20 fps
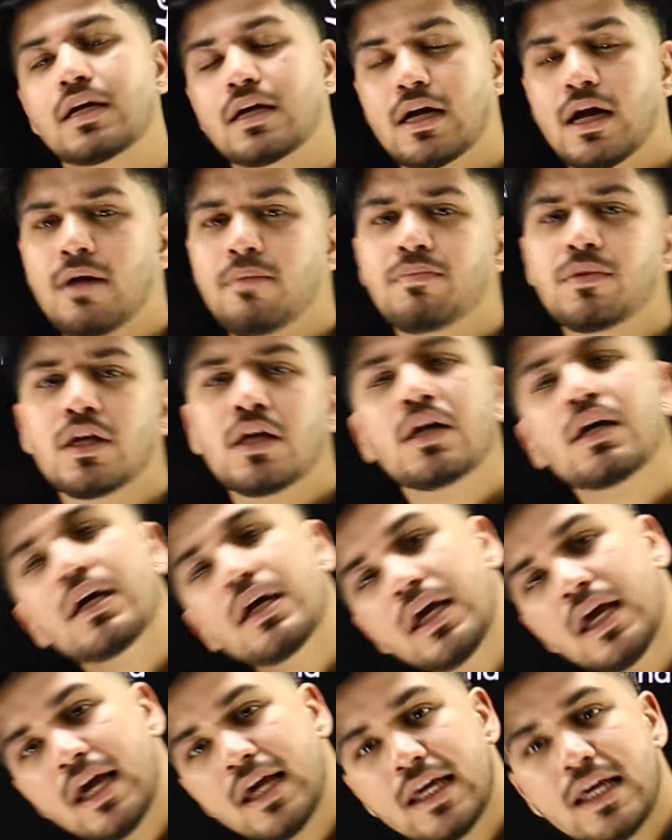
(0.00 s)
रखा
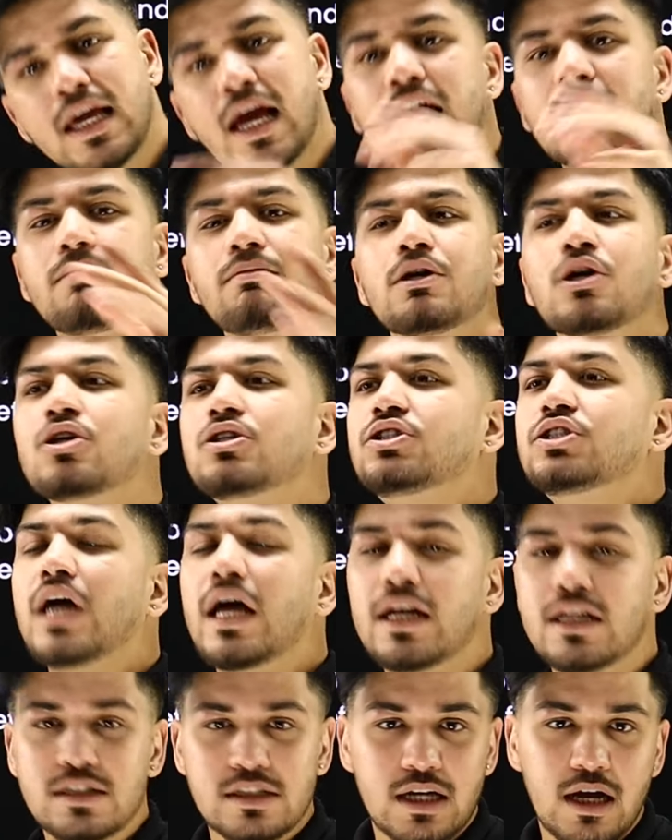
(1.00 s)
है एक ही आदमी को
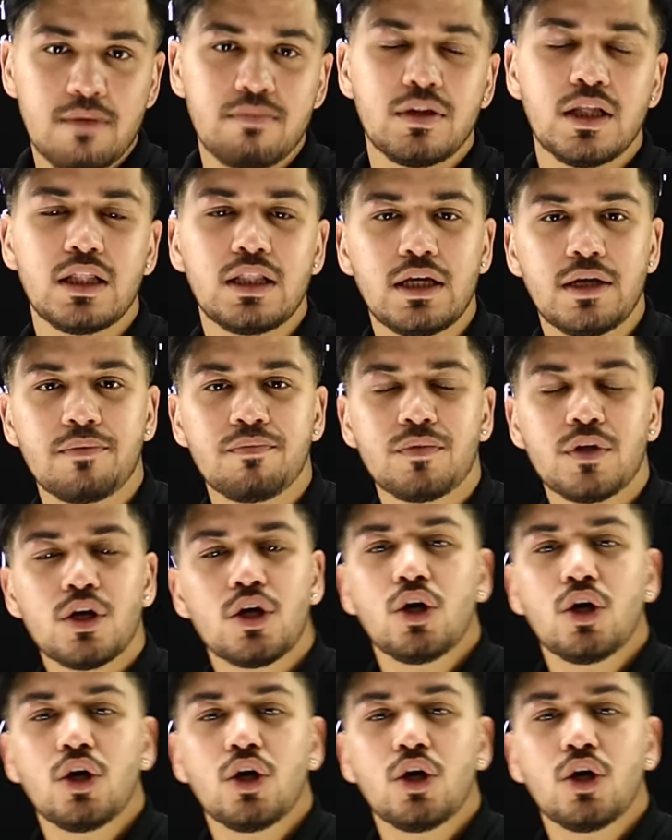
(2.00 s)
चालीस काम दे दिए